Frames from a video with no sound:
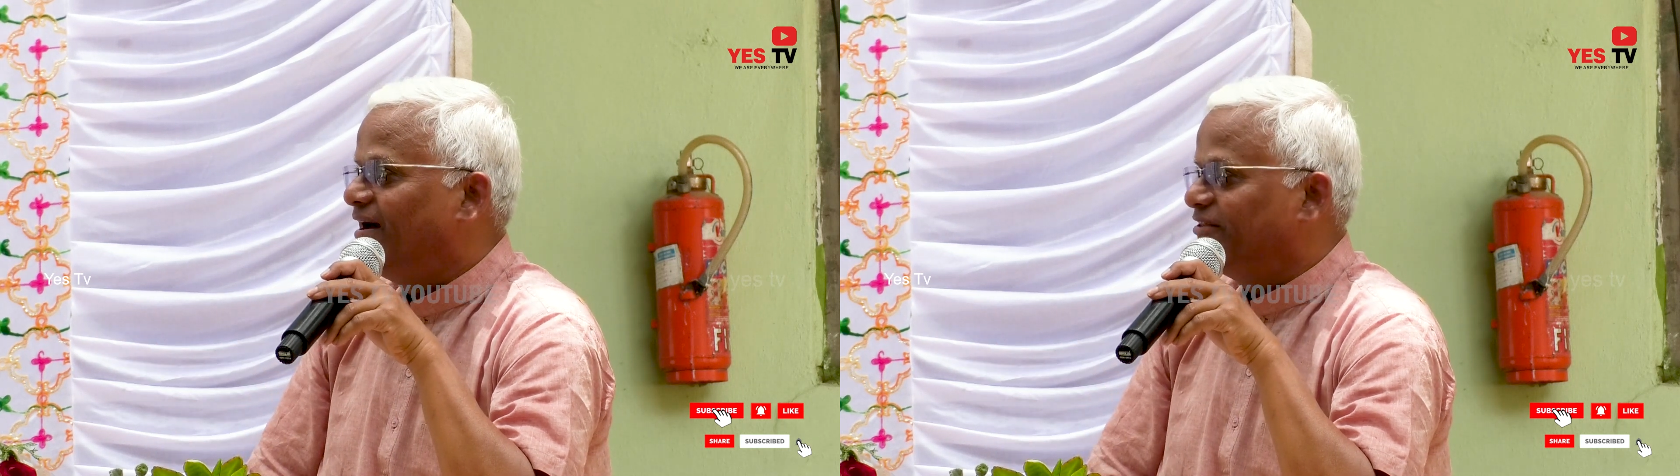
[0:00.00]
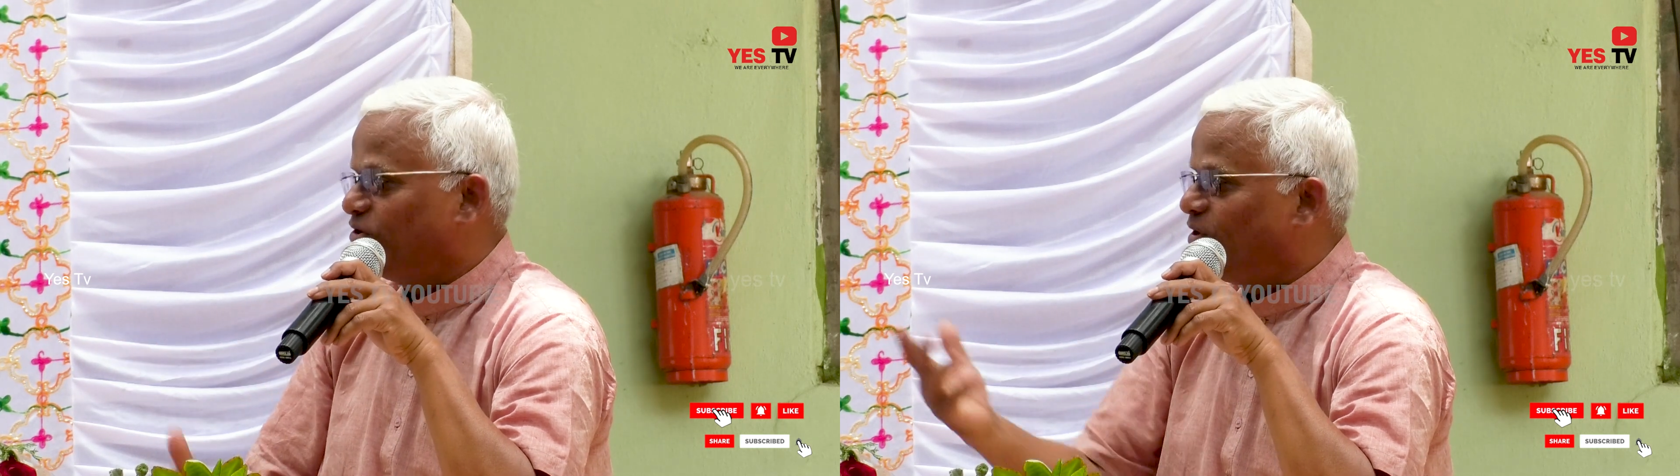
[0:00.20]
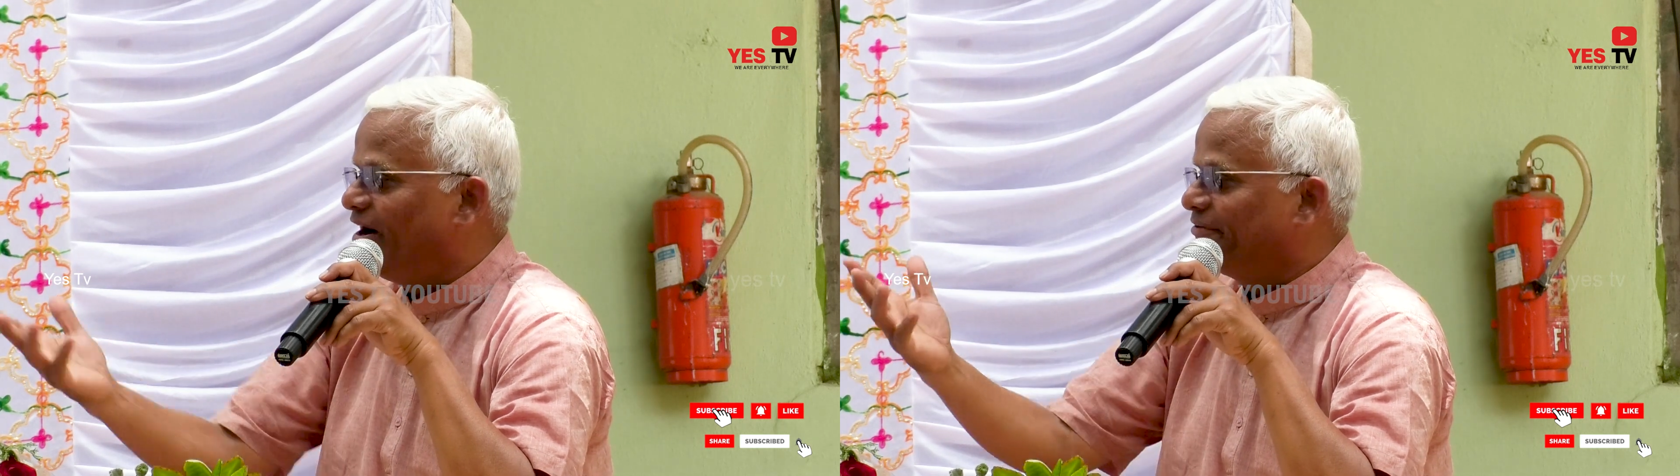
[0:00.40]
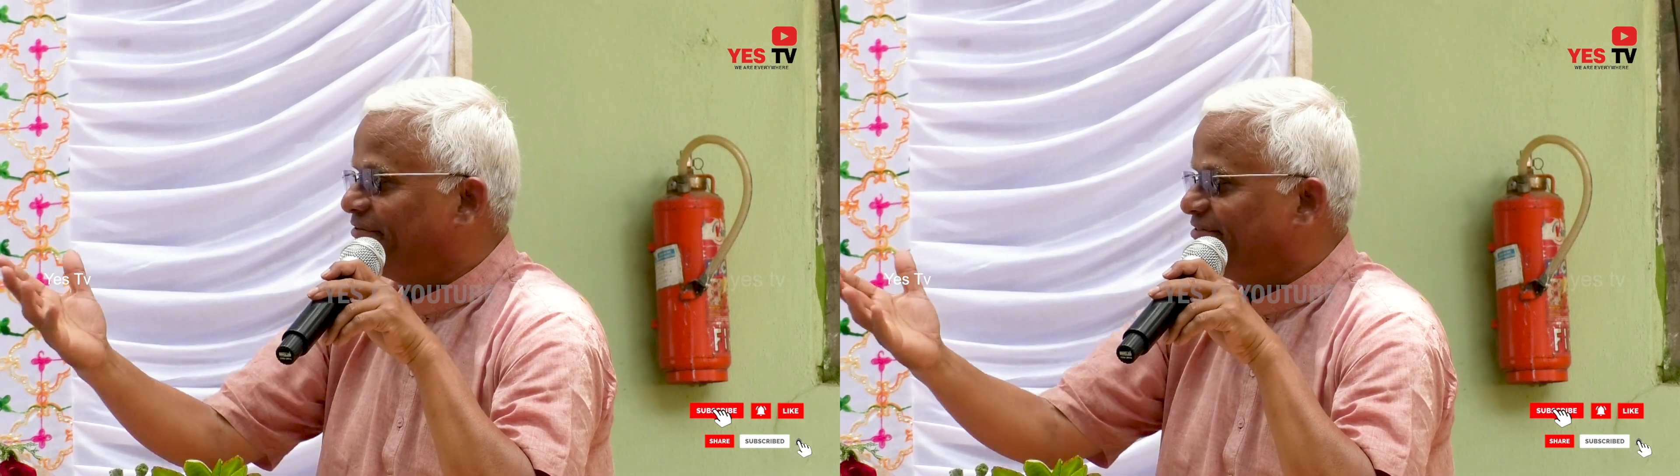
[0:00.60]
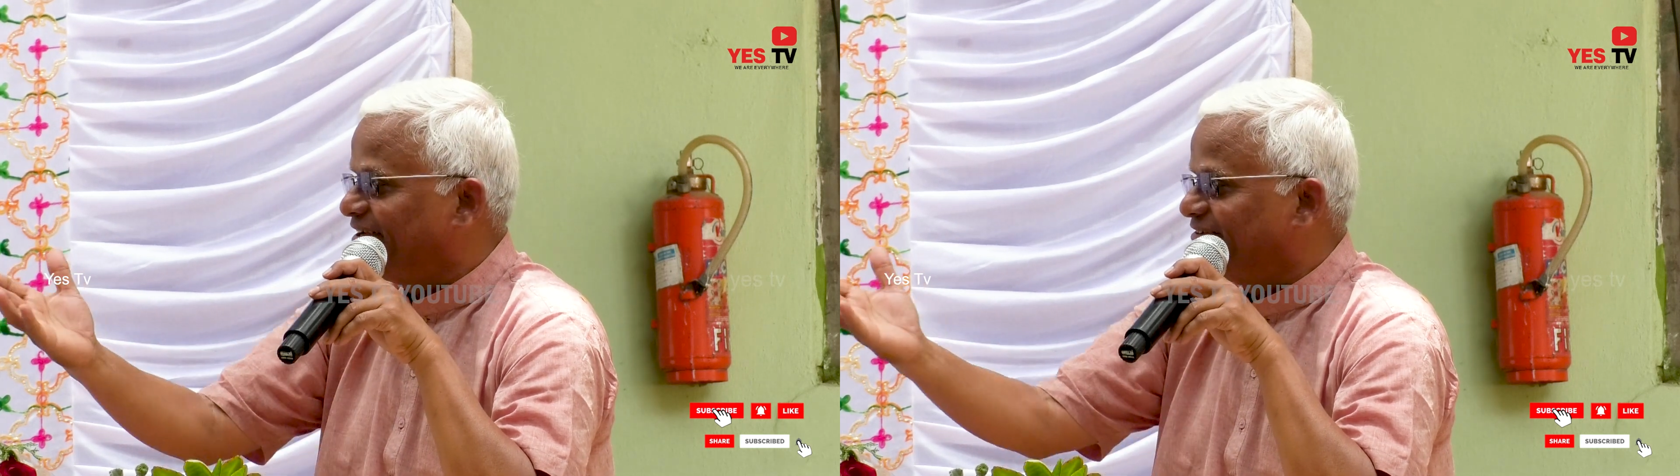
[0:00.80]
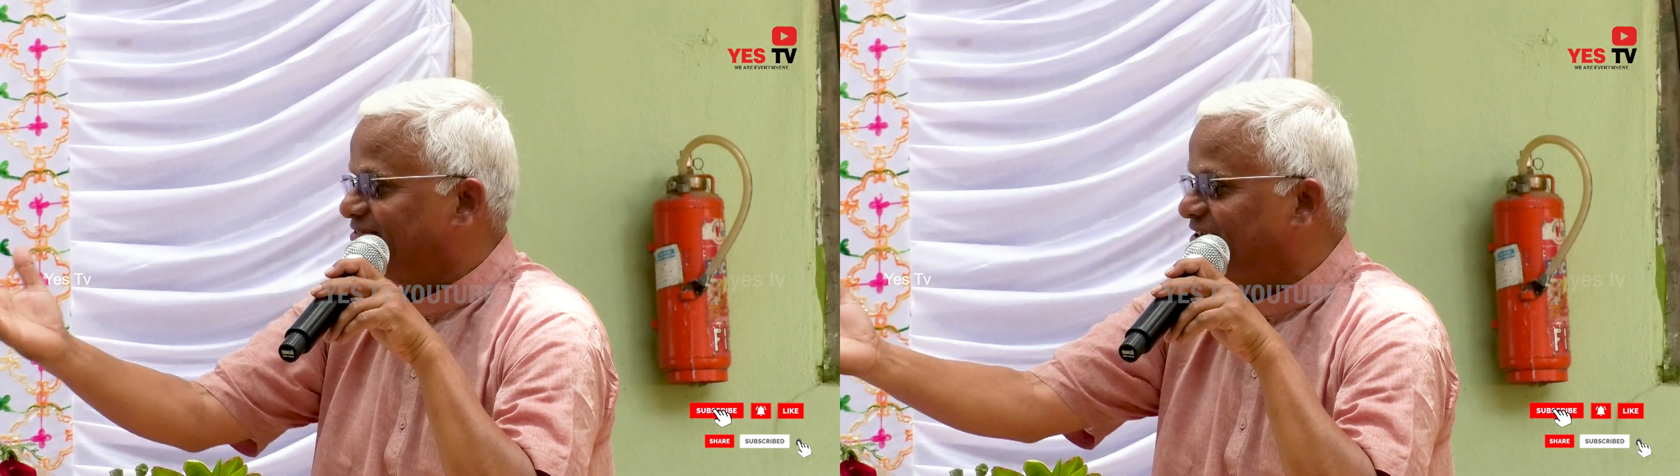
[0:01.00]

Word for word: అందరూ వాడుకుంటున్నారు